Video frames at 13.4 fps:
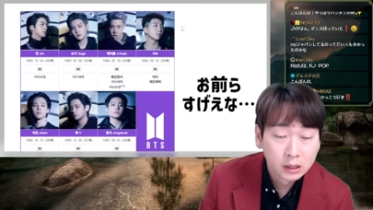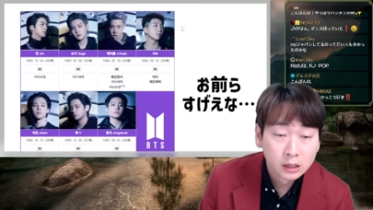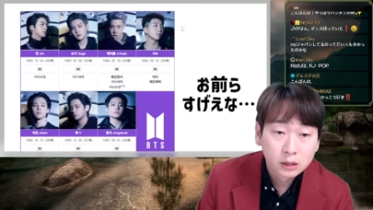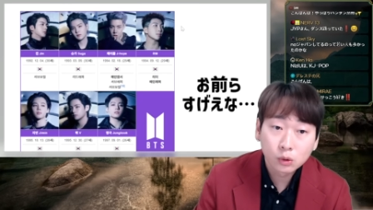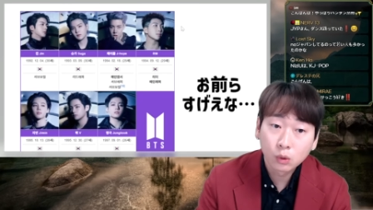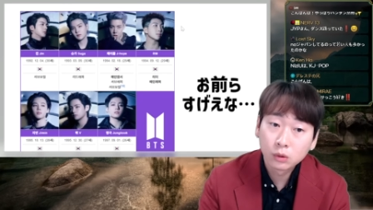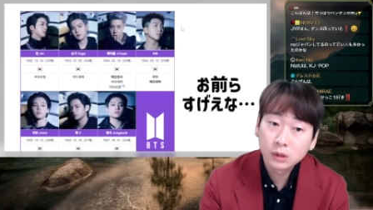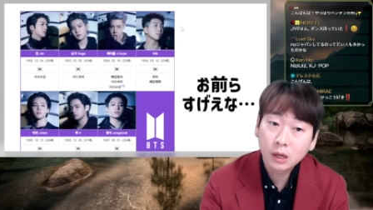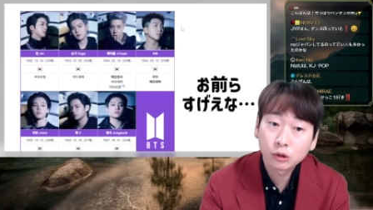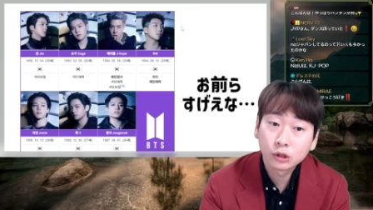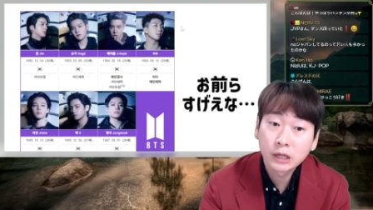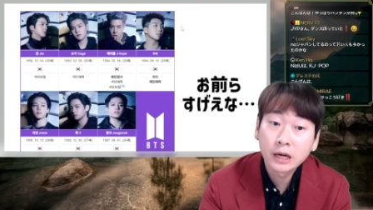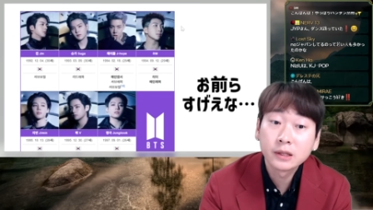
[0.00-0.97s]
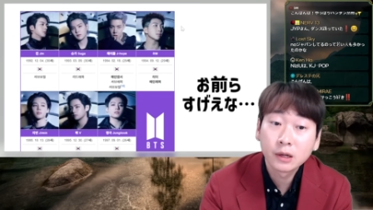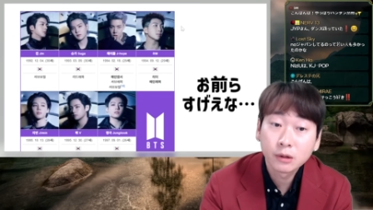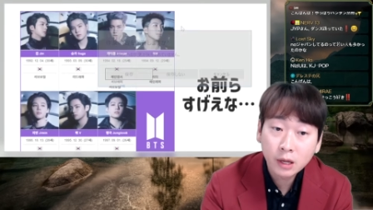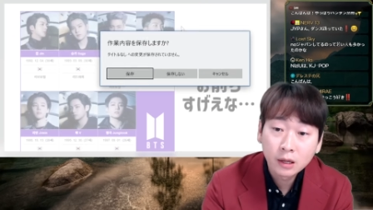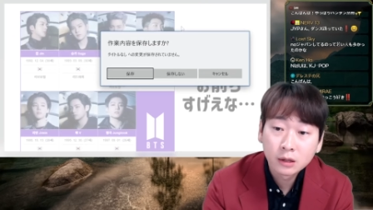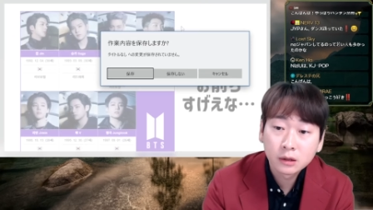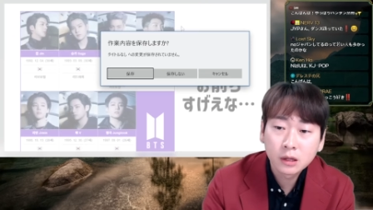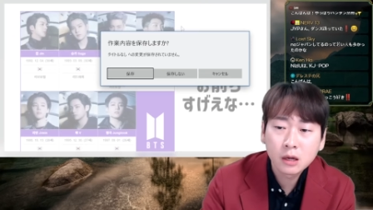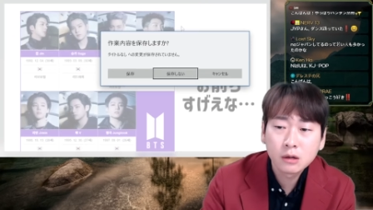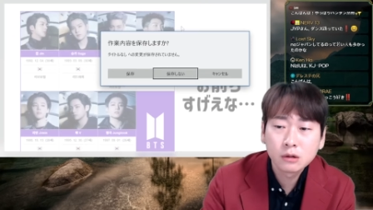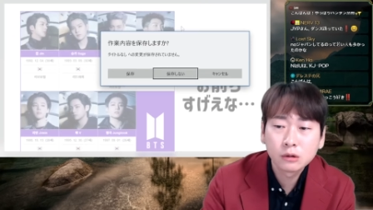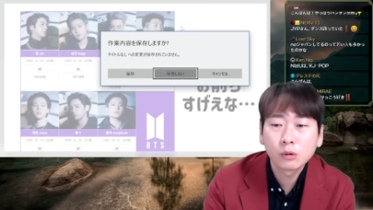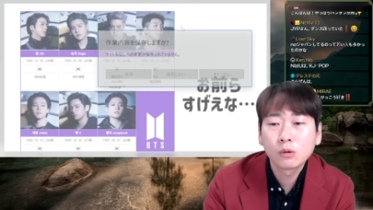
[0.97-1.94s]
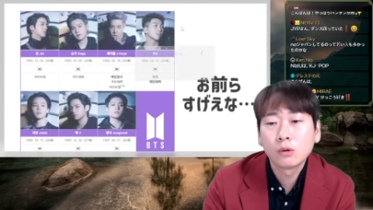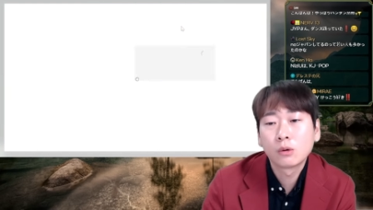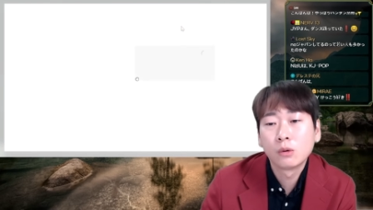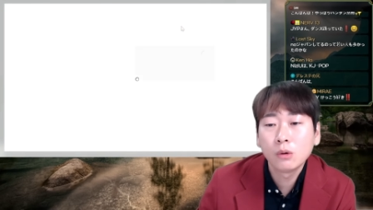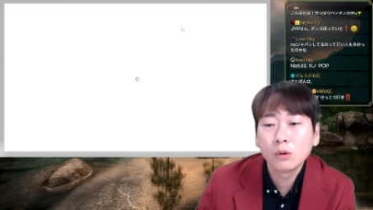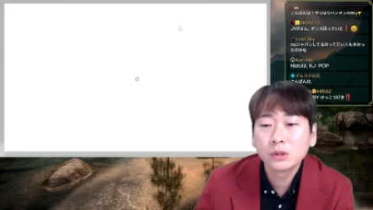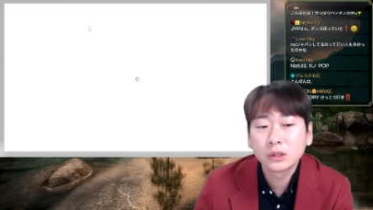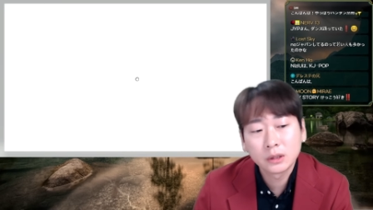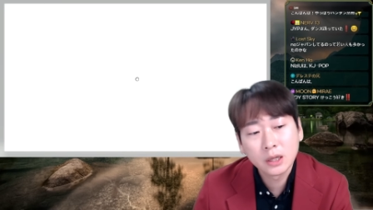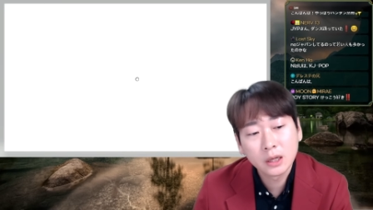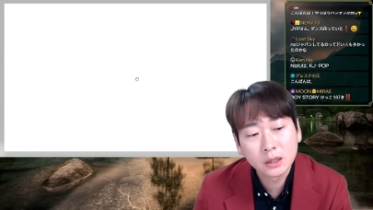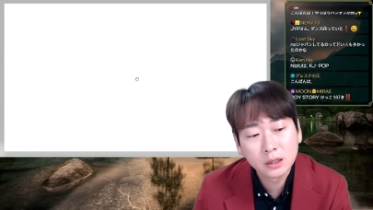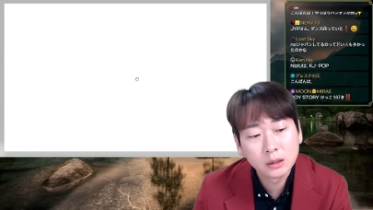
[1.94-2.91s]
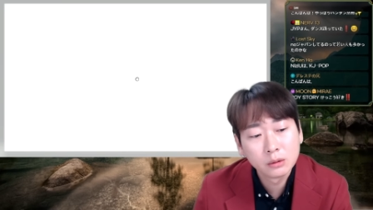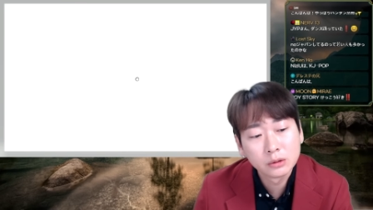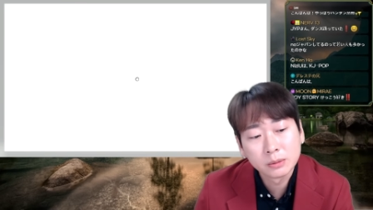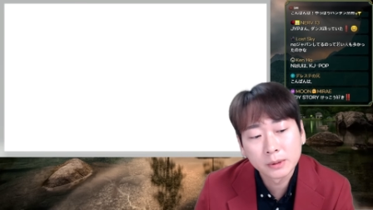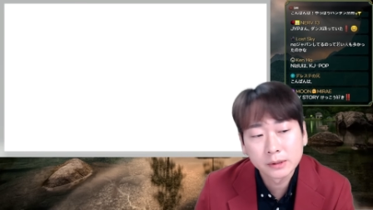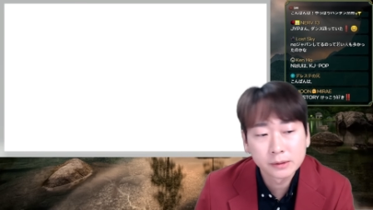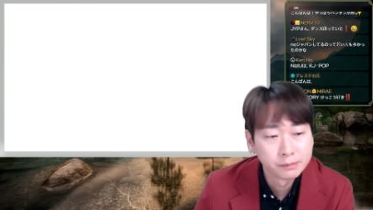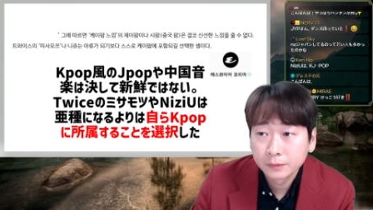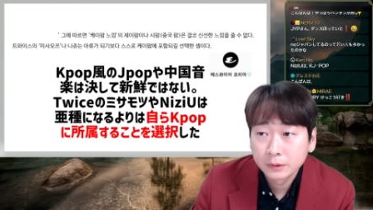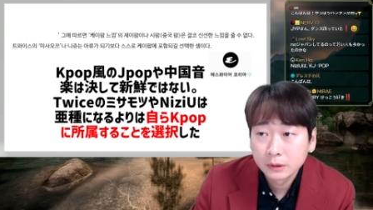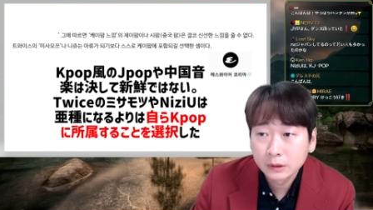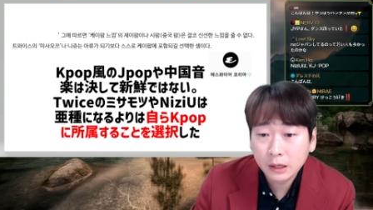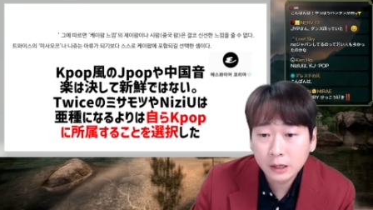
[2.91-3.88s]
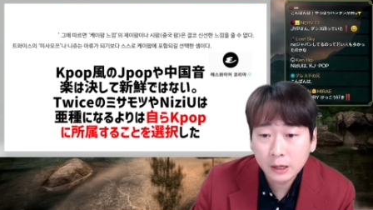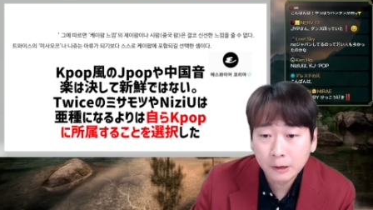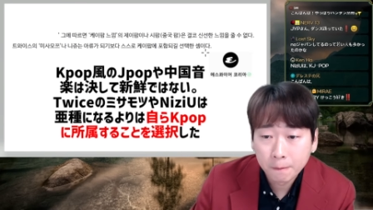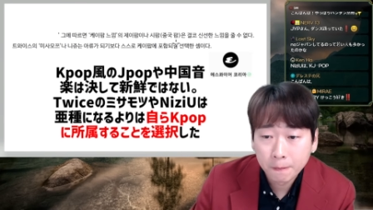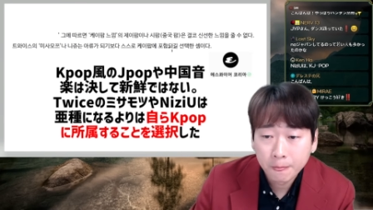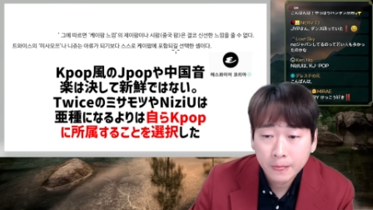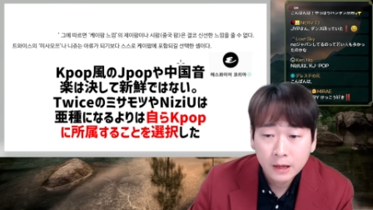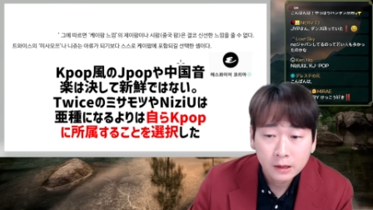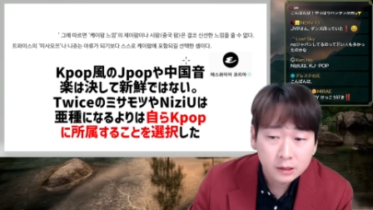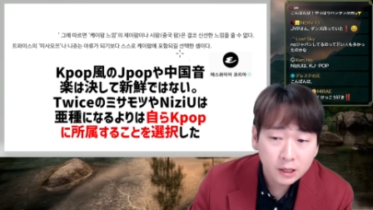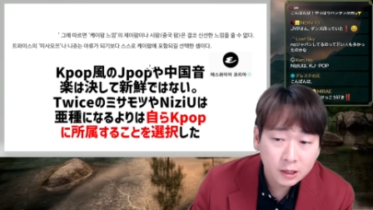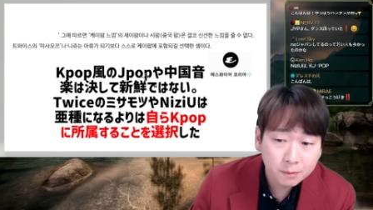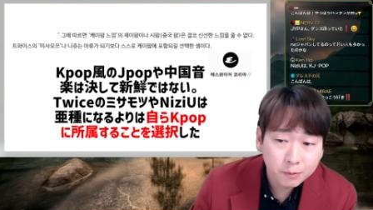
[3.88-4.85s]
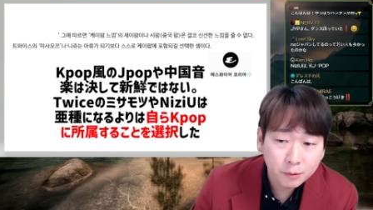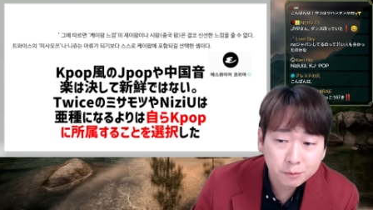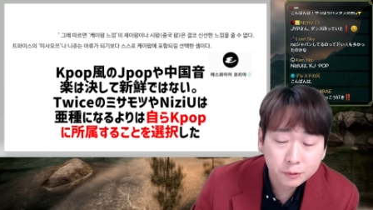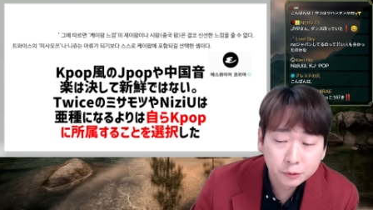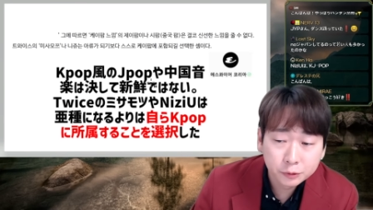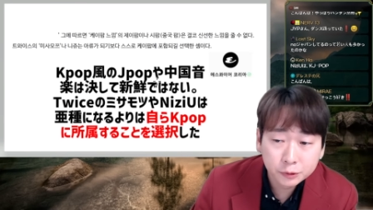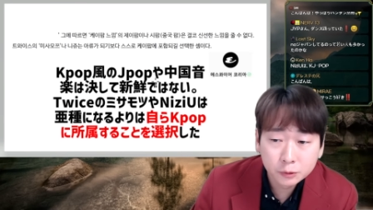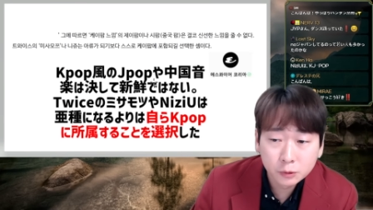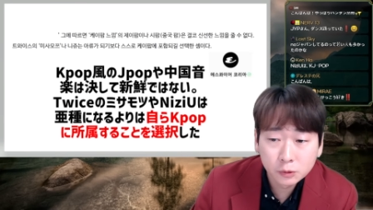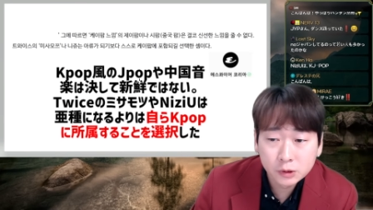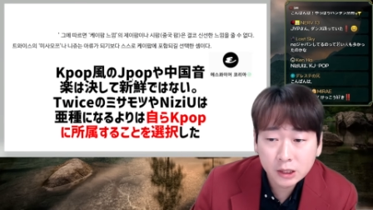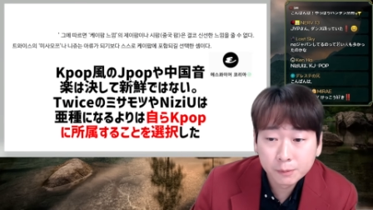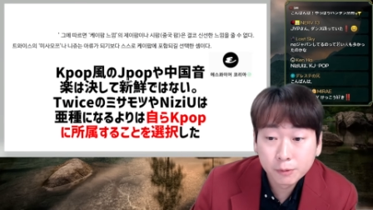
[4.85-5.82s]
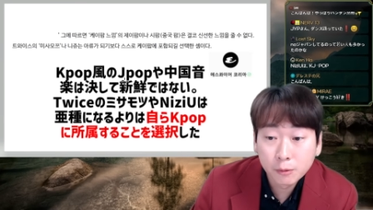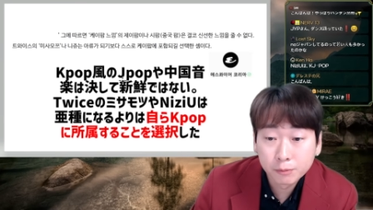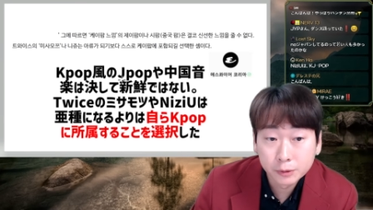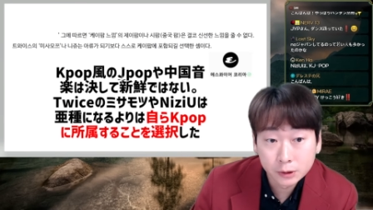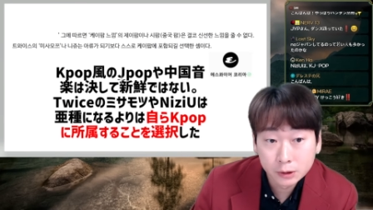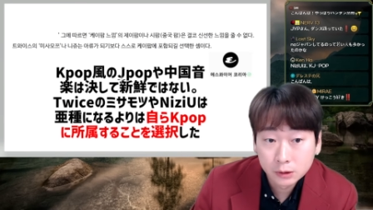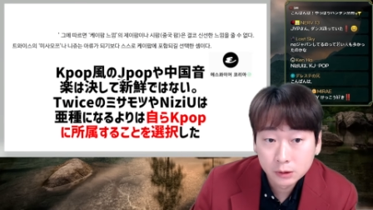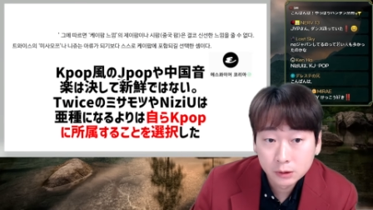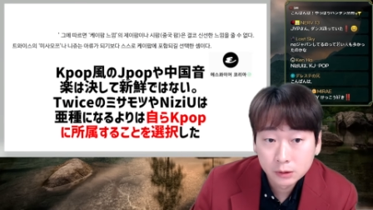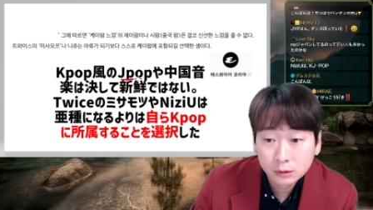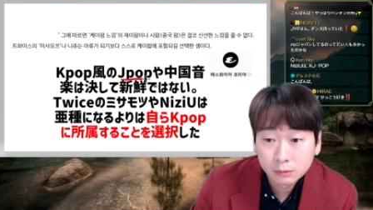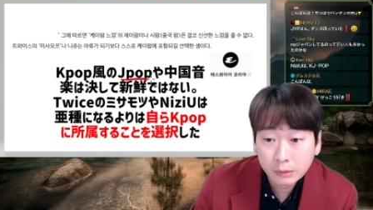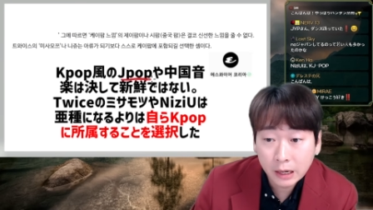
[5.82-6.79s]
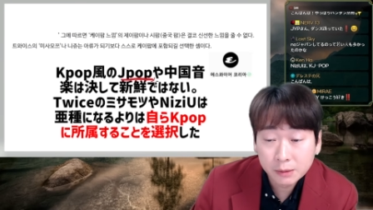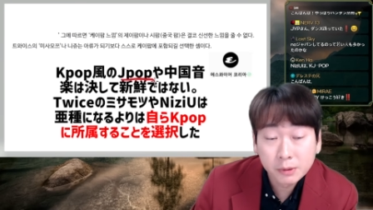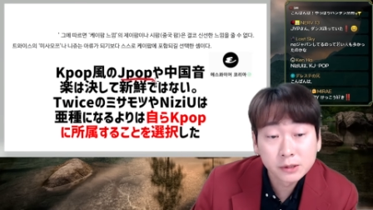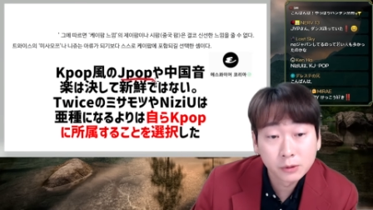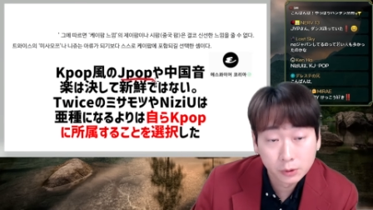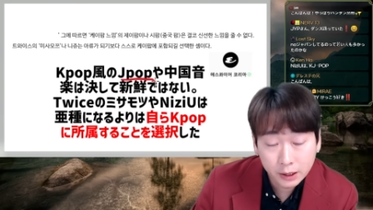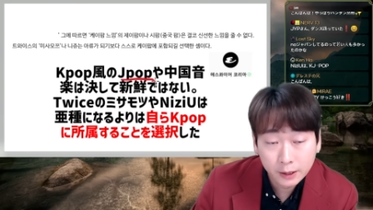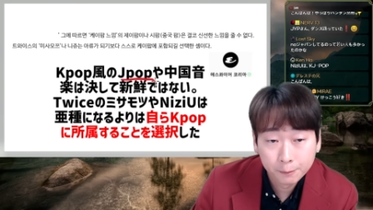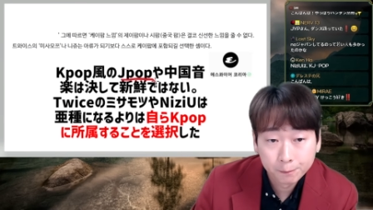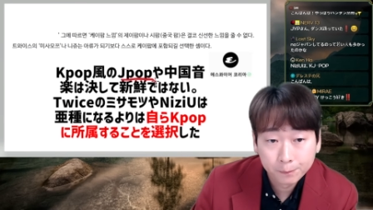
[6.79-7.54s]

そんなことないんだよねっていうところを指摘をします。だから、K-POP 風の J-POP、まあありますよね。